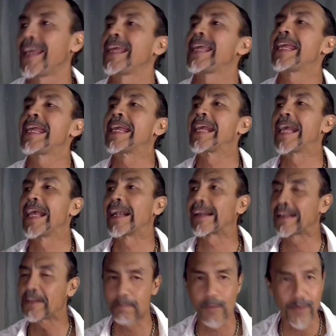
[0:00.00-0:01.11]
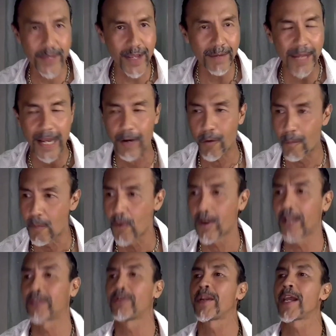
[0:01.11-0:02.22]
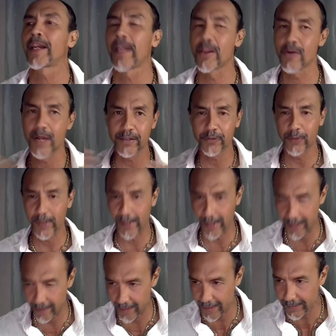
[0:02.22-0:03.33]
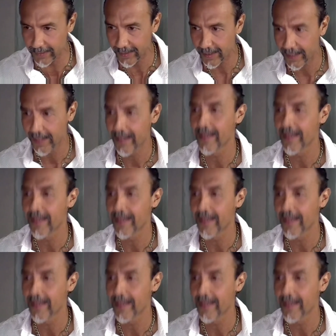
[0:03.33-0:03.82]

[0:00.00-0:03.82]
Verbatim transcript: y que responde a la convocatoria que yo lanzo en redes.